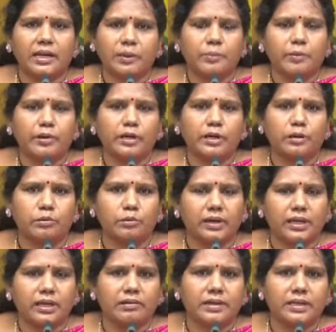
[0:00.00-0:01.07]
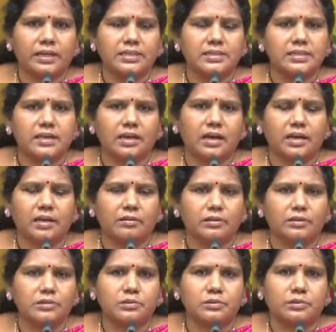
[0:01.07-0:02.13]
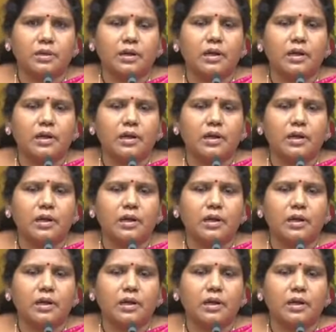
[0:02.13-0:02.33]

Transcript: ఆగిపోయిన గుండెలు అనేసి ఆ రోజు